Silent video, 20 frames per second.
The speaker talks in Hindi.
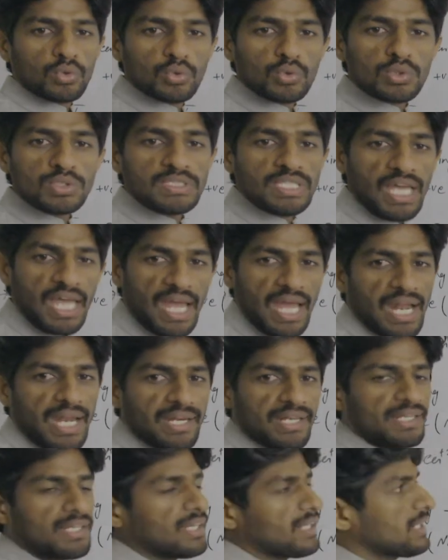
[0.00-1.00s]
उस
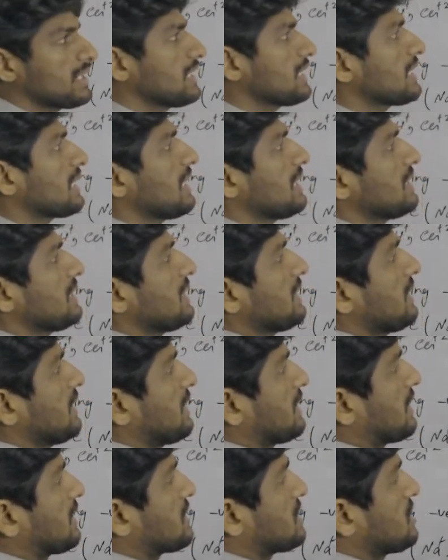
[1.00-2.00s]
ऐड करने के लिए
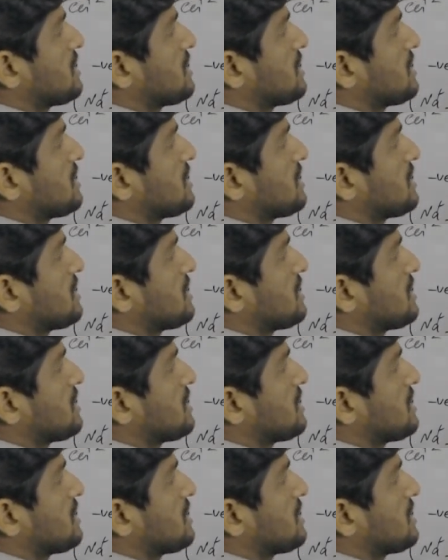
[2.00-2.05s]
एनर्जी